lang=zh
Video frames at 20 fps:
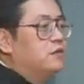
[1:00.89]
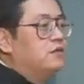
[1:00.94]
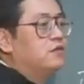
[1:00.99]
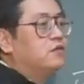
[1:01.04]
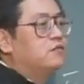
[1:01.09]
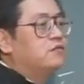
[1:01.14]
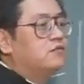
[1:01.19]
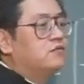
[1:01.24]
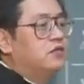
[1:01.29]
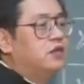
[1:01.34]

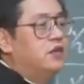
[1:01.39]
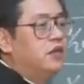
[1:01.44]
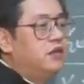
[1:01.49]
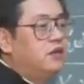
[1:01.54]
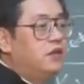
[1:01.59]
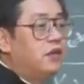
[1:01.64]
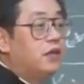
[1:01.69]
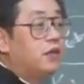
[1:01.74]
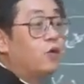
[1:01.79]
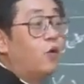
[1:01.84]
叫做天
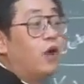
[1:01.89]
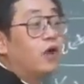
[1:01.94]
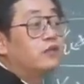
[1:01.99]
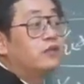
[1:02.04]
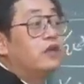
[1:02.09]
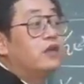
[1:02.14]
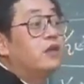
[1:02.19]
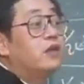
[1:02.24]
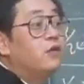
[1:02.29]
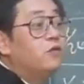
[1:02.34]
雷卦，
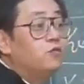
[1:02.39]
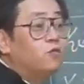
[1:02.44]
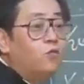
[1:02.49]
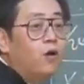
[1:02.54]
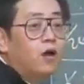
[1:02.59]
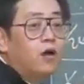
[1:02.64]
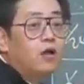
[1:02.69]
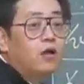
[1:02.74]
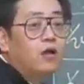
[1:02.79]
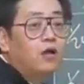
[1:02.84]
天雷无
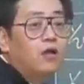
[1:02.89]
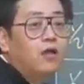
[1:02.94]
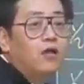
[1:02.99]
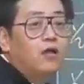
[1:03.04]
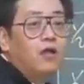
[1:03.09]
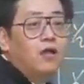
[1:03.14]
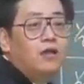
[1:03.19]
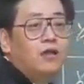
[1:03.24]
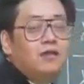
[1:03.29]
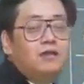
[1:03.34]
妄。
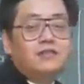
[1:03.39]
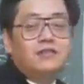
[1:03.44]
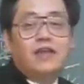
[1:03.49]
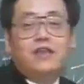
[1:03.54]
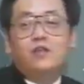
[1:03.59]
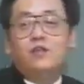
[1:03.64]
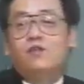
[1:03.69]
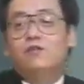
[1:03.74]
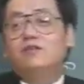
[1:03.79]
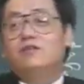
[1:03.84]
你再
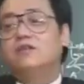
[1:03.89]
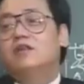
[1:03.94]
用